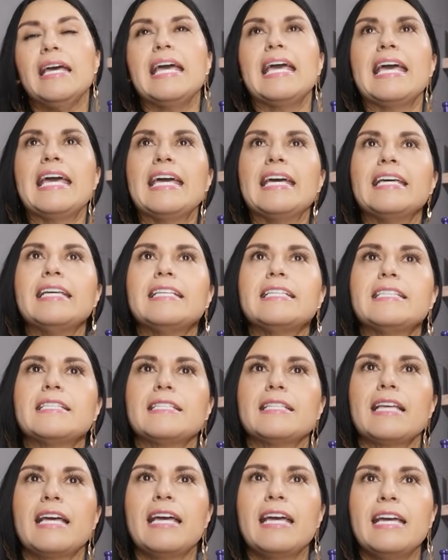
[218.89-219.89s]
es
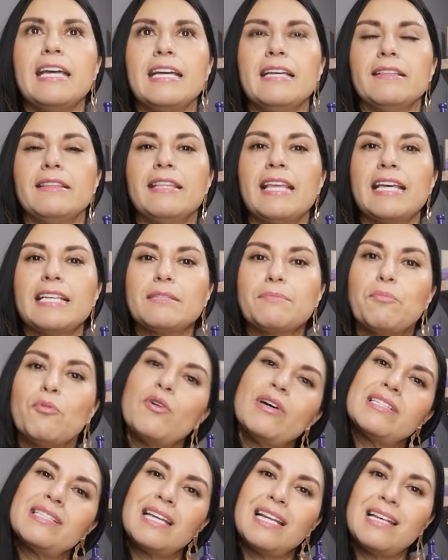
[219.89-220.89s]
eh,
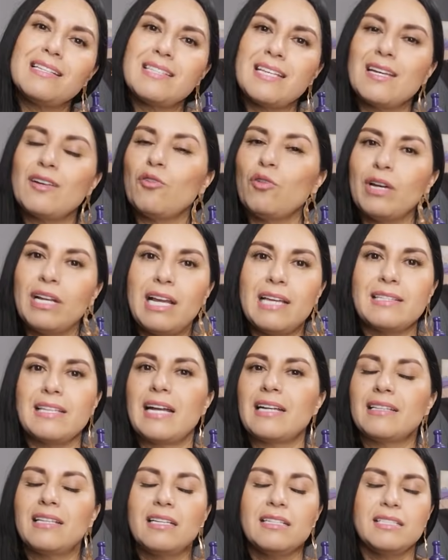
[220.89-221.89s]
después de las 5 de la
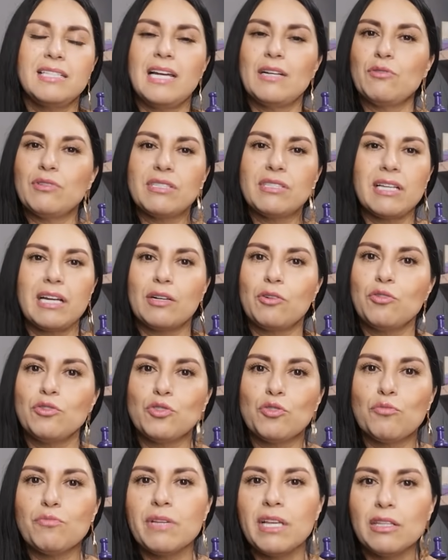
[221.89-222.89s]
tarde ya no estar
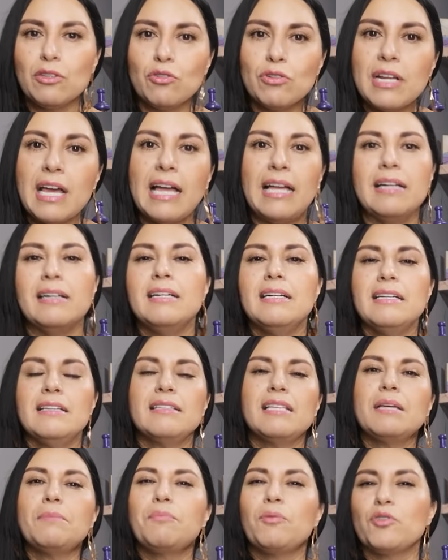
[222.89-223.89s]
consumiendo nada
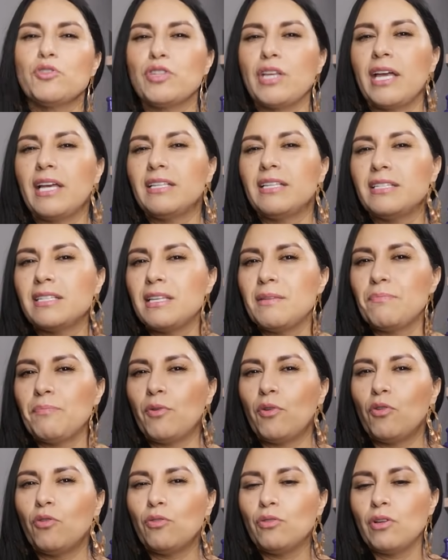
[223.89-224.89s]
tipo 6,
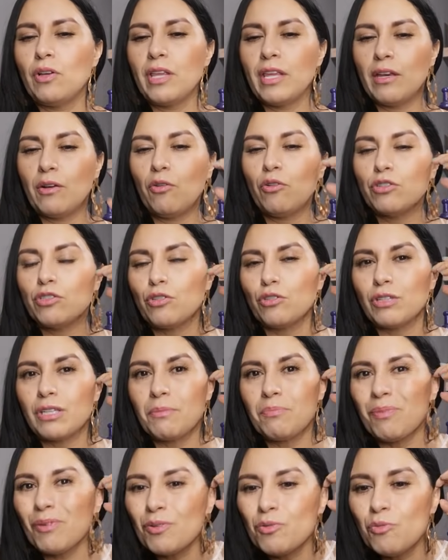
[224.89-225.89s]
tipo 8, eh,
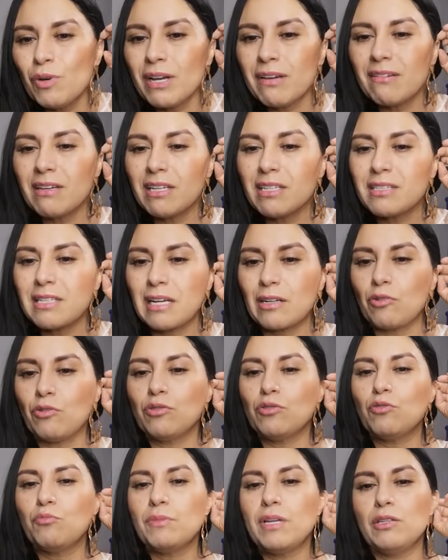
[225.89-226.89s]
tipo 9, estar
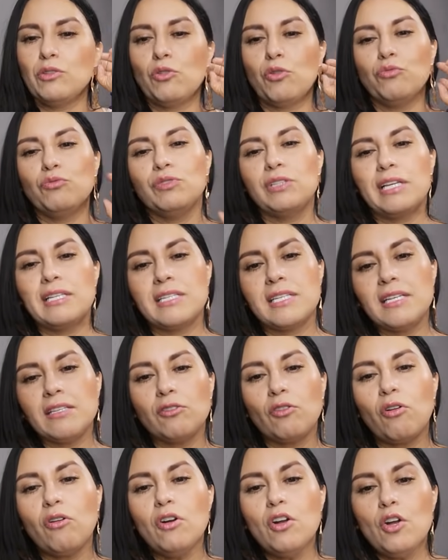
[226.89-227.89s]
consumiendo un
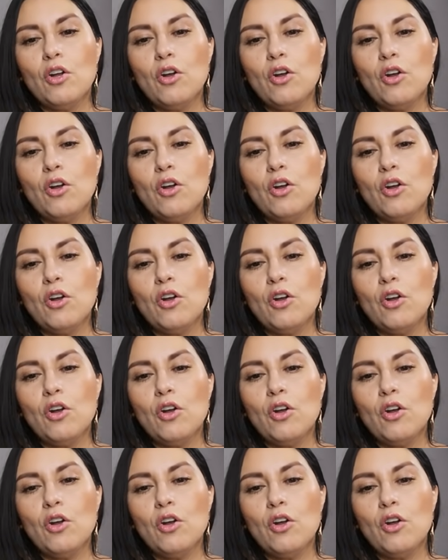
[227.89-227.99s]
tecito